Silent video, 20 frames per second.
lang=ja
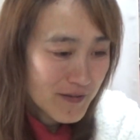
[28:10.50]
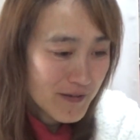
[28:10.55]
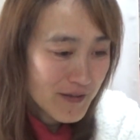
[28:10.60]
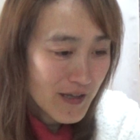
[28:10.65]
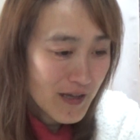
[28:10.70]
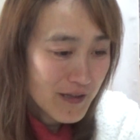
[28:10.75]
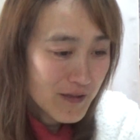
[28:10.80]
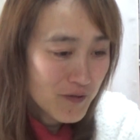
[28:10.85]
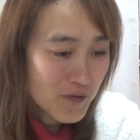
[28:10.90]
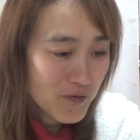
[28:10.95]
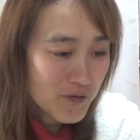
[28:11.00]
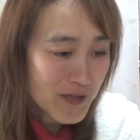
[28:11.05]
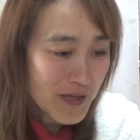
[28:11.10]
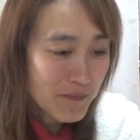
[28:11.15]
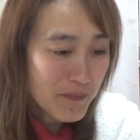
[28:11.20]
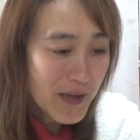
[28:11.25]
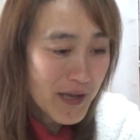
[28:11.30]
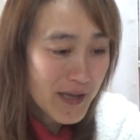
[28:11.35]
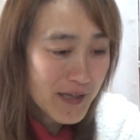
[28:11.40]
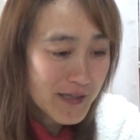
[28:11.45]
何の
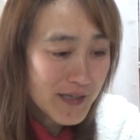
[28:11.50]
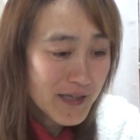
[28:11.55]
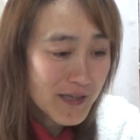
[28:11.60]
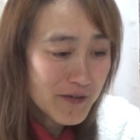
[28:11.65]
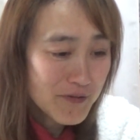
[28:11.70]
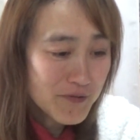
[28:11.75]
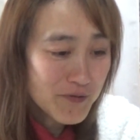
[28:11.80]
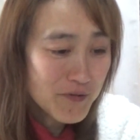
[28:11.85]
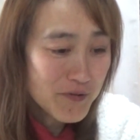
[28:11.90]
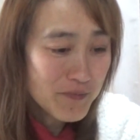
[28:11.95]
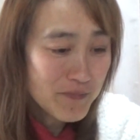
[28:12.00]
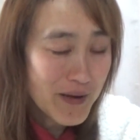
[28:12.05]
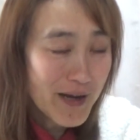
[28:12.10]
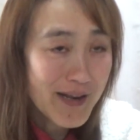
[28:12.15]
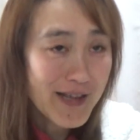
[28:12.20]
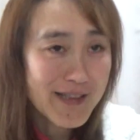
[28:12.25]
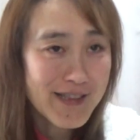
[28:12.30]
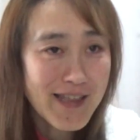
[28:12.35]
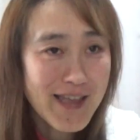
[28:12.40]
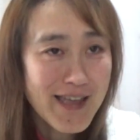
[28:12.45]
ために生
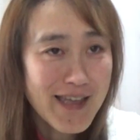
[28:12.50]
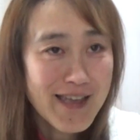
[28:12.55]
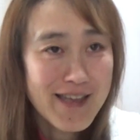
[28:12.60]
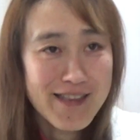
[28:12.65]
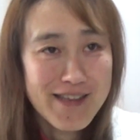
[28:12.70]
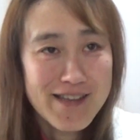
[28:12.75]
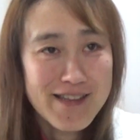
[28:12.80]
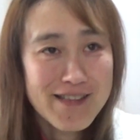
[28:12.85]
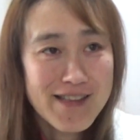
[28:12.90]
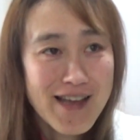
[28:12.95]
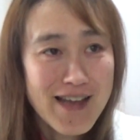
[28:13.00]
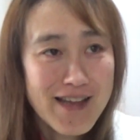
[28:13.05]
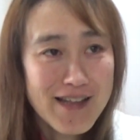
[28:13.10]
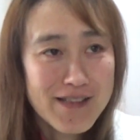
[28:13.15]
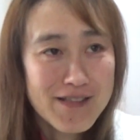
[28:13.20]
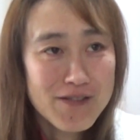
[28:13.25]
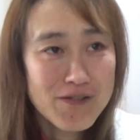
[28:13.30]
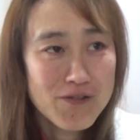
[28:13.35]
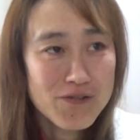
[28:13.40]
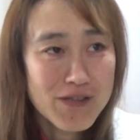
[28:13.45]
まれてやね何
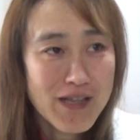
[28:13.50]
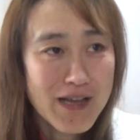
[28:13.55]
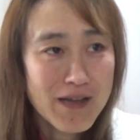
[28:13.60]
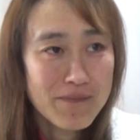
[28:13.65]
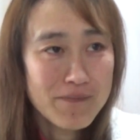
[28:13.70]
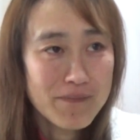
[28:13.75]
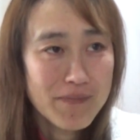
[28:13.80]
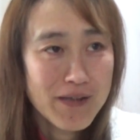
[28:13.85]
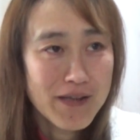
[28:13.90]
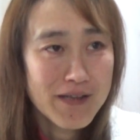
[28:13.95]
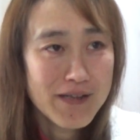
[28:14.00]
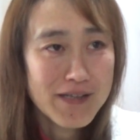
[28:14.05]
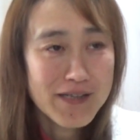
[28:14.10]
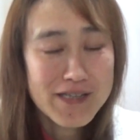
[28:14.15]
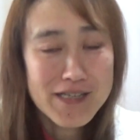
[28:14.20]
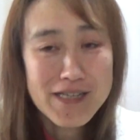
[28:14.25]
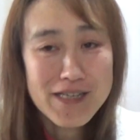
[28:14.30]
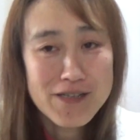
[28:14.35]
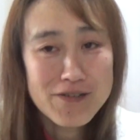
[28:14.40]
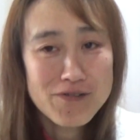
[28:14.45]
のため
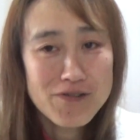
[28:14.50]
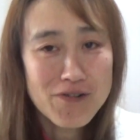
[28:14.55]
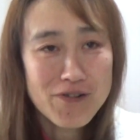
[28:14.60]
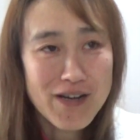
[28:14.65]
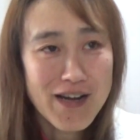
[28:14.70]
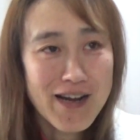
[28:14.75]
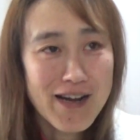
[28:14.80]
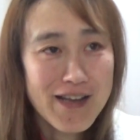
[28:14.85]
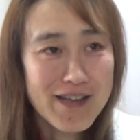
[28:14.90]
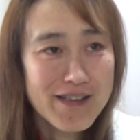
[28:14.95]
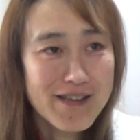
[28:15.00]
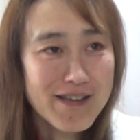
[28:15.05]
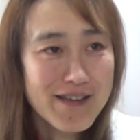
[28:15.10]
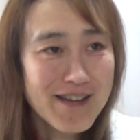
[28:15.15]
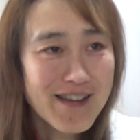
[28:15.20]
生きるのかやね